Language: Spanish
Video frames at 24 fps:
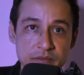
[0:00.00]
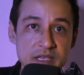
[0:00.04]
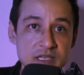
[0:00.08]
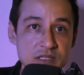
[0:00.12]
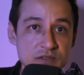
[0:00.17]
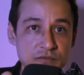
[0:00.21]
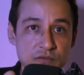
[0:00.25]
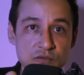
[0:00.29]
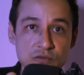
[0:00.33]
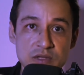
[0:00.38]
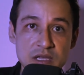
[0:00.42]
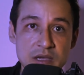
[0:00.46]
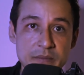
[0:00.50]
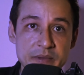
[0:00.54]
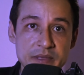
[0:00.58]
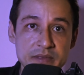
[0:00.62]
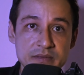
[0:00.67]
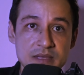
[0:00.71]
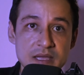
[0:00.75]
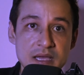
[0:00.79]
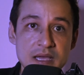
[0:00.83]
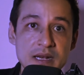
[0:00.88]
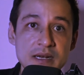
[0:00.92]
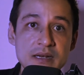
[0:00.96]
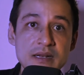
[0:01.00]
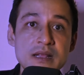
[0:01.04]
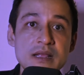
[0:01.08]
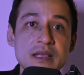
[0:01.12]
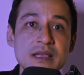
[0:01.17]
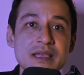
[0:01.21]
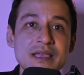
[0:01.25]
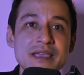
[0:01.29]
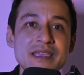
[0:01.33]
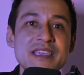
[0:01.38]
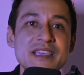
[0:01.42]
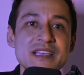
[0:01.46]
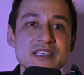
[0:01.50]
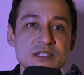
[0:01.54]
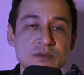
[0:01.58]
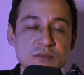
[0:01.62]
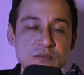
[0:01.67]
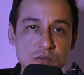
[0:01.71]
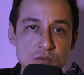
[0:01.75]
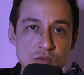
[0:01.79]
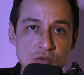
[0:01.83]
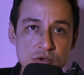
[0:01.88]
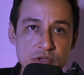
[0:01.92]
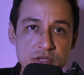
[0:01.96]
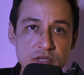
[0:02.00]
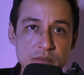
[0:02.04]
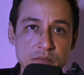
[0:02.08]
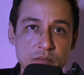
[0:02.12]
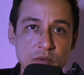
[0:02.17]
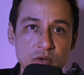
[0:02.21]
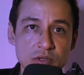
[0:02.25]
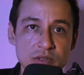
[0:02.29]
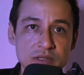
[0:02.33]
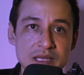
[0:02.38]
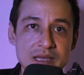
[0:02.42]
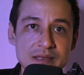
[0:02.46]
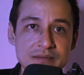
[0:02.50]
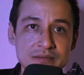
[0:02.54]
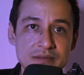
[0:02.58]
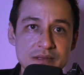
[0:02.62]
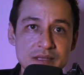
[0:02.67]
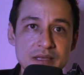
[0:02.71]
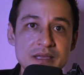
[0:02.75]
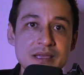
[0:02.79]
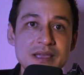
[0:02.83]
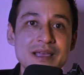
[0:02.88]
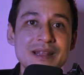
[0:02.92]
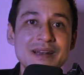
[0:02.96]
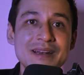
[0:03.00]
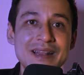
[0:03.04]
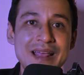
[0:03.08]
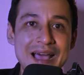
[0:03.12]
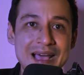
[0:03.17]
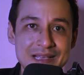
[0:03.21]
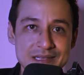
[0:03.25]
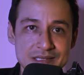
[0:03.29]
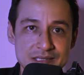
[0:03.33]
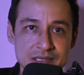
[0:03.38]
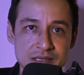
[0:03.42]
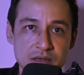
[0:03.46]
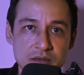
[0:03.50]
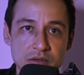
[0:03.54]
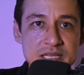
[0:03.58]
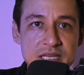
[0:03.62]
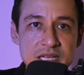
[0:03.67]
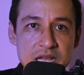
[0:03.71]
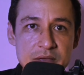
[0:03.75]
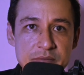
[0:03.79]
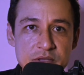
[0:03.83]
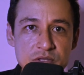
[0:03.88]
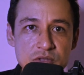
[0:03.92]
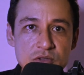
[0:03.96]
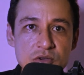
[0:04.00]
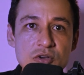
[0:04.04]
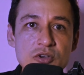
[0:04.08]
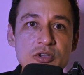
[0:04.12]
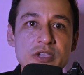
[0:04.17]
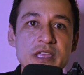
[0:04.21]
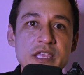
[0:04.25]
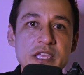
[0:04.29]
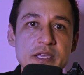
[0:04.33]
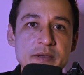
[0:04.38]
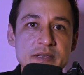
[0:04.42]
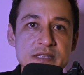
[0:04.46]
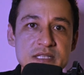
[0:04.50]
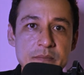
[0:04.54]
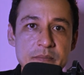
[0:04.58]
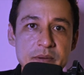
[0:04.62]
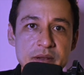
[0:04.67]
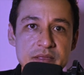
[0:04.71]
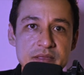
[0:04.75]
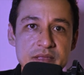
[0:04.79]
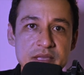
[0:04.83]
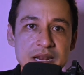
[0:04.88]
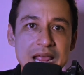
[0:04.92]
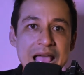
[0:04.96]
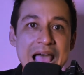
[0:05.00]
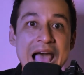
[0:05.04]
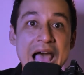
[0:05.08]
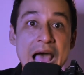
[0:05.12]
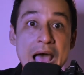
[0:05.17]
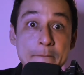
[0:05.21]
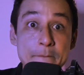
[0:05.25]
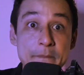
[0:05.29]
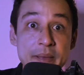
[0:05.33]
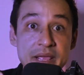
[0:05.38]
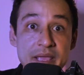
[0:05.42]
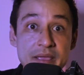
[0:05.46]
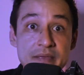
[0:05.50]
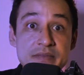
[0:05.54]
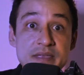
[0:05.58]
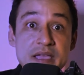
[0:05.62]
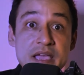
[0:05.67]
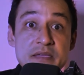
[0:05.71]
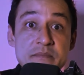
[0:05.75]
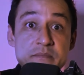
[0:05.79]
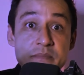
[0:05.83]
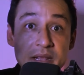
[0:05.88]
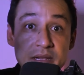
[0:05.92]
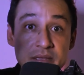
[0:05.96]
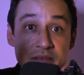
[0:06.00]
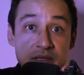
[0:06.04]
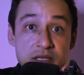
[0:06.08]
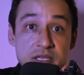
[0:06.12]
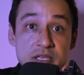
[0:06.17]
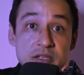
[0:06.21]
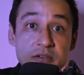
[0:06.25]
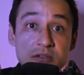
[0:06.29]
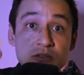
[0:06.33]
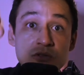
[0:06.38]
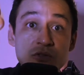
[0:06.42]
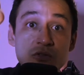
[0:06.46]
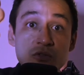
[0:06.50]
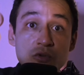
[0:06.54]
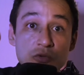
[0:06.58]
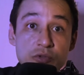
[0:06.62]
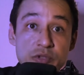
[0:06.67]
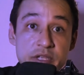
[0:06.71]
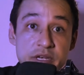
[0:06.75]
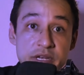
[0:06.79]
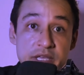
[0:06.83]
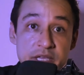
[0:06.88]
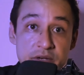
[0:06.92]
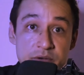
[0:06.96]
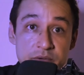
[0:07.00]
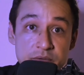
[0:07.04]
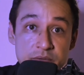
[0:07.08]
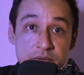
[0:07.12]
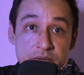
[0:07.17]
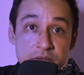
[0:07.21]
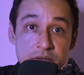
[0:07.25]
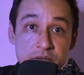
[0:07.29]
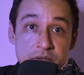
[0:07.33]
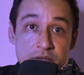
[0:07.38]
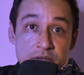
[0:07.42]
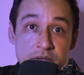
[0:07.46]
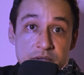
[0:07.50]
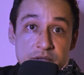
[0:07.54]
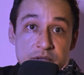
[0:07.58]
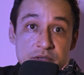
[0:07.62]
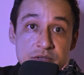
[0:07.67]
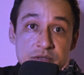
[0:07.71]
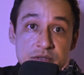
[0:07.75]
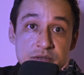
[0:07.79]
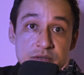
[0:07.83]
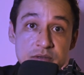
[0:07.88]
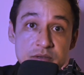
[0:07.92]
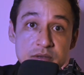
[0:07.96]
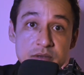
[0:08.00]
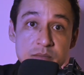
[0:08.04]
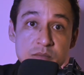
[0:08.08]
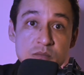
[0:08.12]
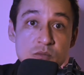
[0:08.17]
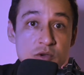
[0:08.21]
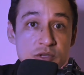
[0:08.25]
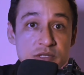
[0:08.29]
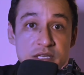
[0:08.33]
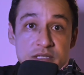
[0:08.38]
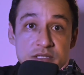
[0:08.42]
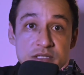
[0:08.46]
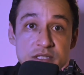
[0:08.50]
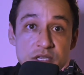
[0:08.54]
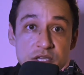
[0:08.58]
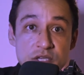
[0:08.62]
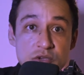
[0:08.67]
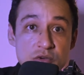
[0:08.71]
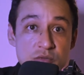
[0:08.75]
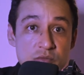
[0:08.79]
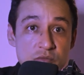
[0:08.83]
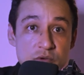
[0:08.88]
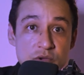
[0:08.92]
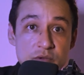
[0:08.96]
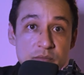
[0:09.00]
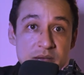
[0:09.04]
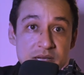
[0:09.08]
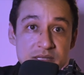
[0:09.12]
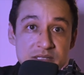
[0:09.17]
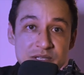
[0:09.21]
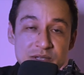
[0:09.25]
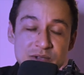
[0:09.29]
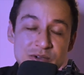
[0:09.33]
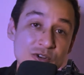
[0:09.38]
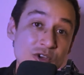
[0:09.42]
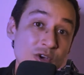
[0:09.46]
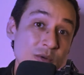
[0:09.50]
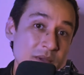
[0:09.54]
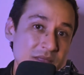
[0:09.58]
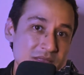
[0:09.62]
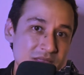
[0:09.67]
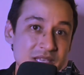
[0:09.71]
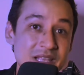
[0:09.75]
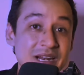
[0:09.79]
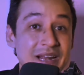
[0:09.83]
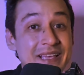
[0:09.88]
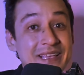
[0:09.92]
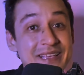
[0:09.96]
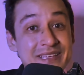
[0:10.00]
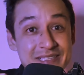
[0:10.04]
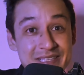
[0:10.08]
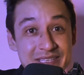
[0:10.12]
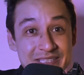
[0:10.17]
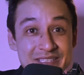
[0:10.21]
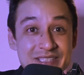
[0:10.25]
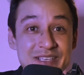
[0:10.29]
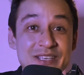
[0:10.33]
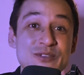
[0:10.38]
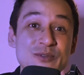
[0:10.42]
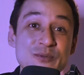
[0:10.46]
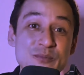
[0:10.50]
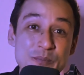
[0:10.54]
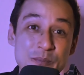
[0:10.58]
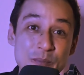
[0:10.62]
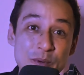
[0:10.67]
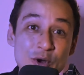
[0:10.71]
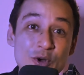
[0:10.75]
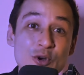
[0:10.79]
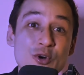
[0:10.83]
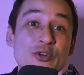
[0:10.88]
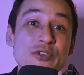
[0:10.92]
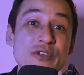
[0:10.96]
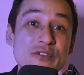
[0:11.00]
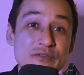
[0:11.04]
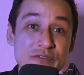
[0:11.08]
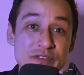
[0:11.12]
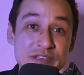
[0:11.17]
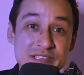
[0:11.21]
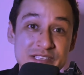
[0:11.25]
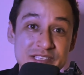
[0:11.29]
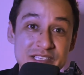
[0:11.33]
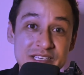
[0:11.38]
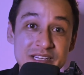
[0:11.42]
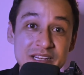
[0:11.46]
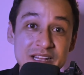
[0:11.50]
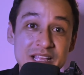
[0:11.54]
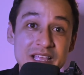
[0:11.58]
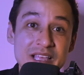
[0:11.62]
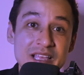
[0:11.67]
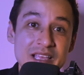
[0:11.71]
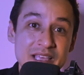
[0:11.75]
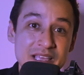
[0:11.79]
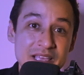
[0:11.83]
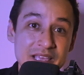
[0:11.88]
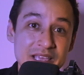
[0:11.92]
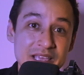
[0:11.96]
Es fundamental y es muy importante Tercer hábito que debes aprender, aprende a invertir tu dinero. Muy sencillo, muy básico, no mentira, este sí es un poco difícil.